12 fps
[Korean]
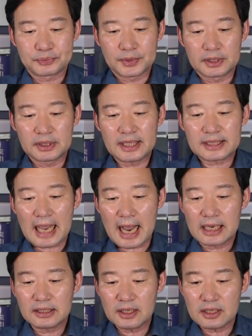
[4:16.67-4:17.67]
근데
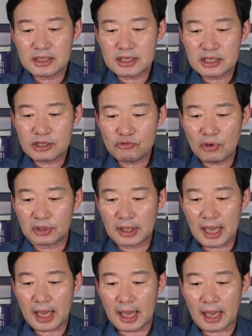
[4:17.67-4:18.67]
작년
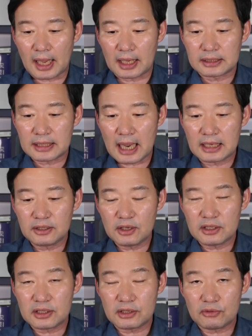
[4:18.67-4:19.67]
10월에
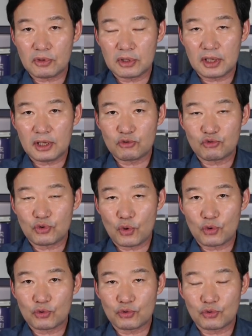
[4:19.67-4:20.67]
작년 10월에
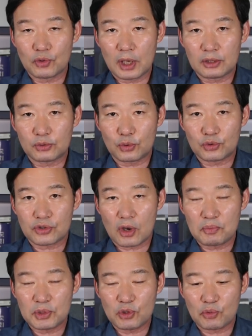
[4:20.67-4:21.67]
유동규가 또
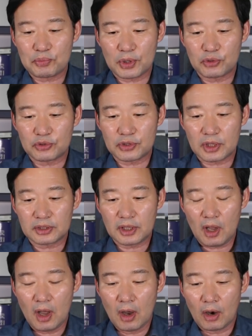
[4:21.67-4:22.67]
정민용
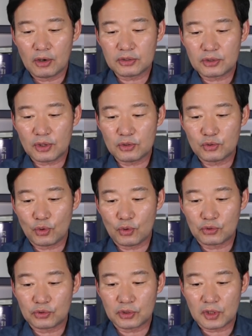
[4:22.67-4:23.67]
변호사한테 어떤
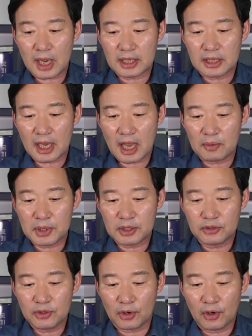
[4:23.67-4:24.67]
요구를 하냐
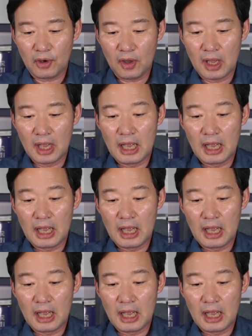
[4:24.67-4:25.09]
하면요.